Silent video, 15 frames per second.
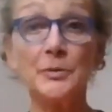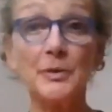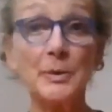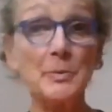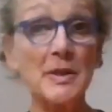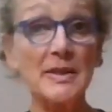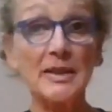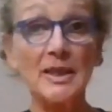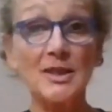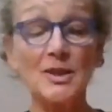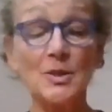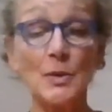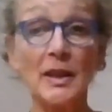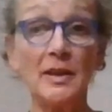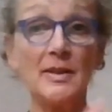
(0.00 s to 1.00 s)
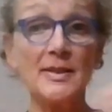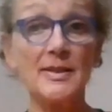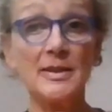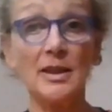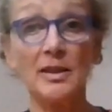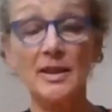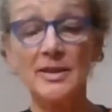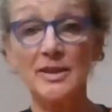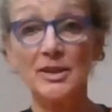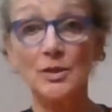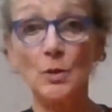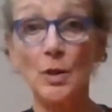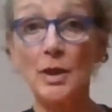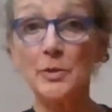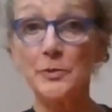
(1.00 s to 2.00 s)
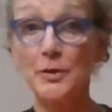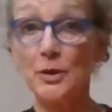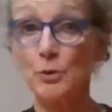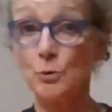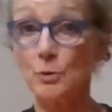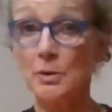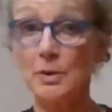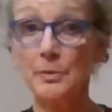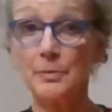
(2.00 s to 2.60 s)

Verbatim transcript: Wem das jetzt zu eng ist, der kann sich auch einfach nur